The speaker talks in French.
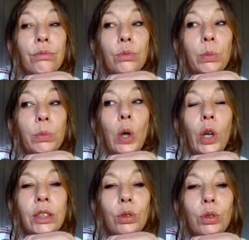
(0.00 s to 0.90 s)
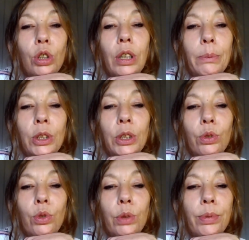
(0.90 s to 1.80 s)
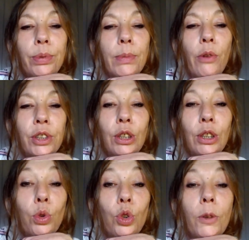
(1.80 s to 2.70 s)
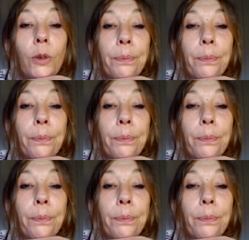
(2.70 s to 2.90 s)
bon, on reste dans la maison et puis ben, on fait des trucs.